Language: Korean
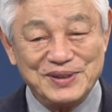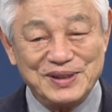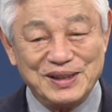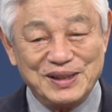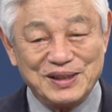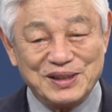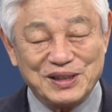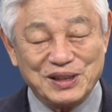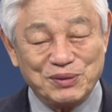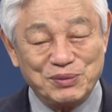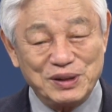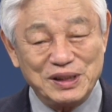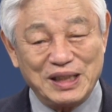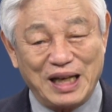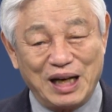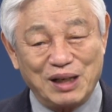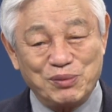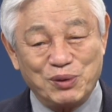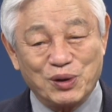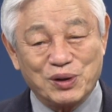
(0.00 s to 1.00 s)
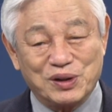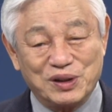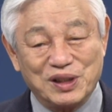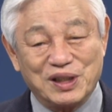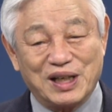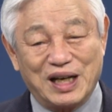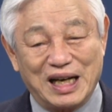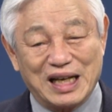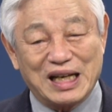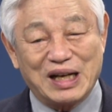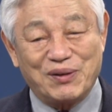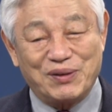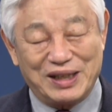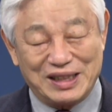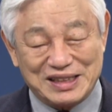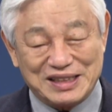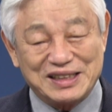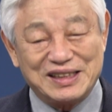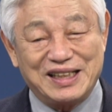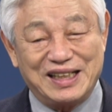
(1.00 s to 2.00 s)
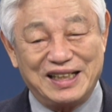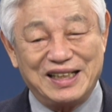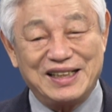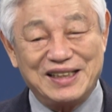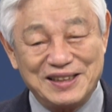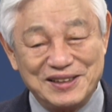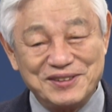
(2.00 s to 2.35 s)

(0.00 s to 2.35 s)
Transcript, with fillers: 저분이 날 보고 걸어가라고 하시네.